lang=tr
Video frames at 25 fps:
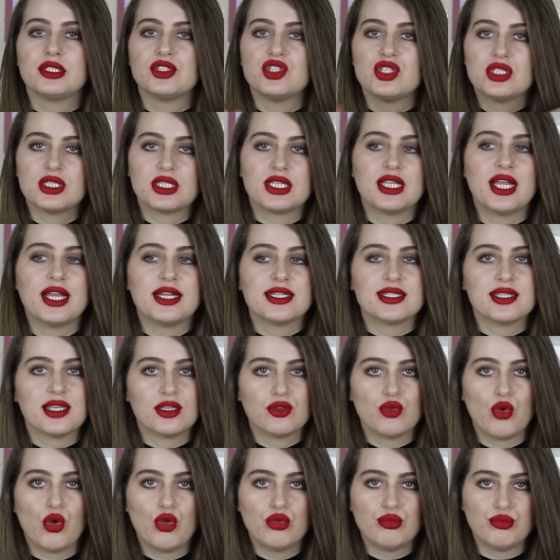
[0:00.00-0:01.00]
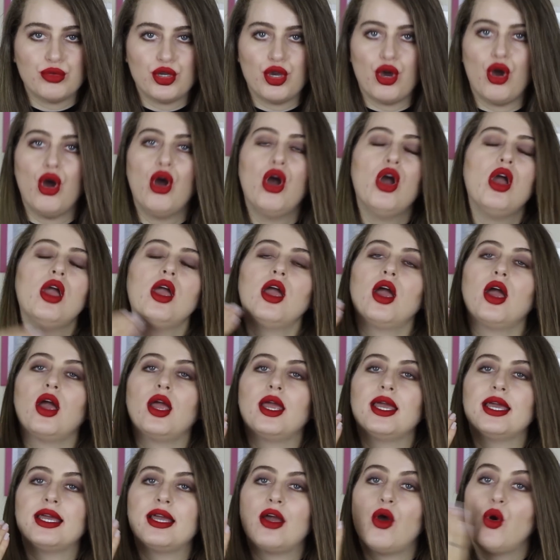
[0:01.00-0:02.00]
Çizgilerinize dolmuyor.
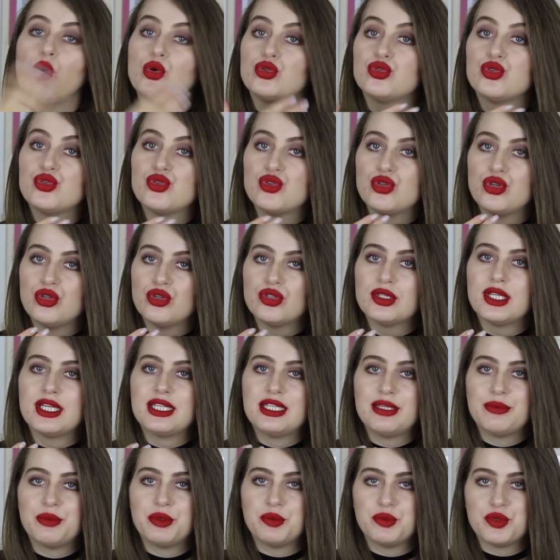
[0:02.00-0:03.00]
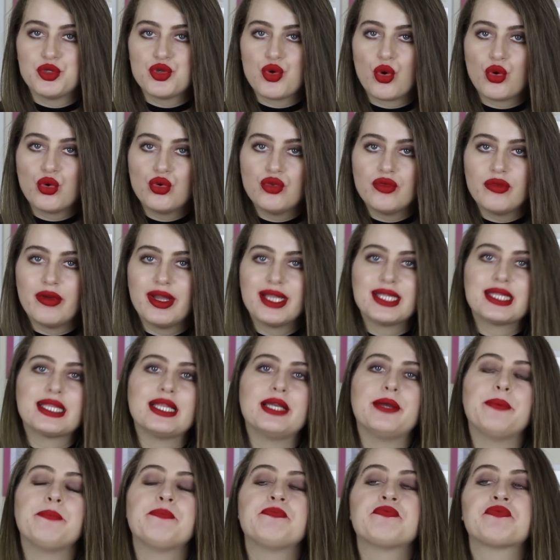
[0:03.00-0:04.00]
E, örtücülüğü dediğim gibi çok
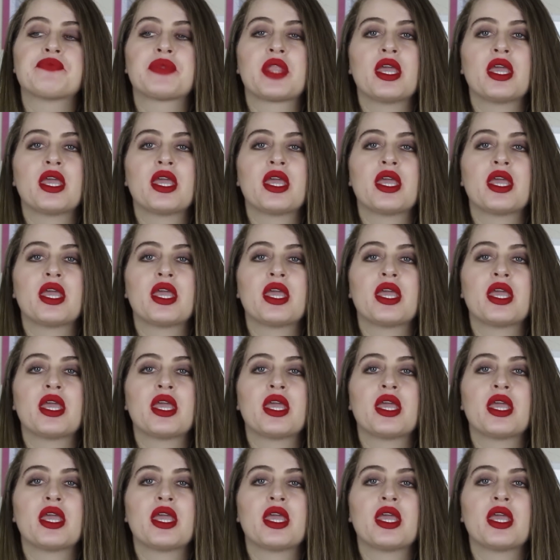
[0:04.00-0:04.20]
kuvvetli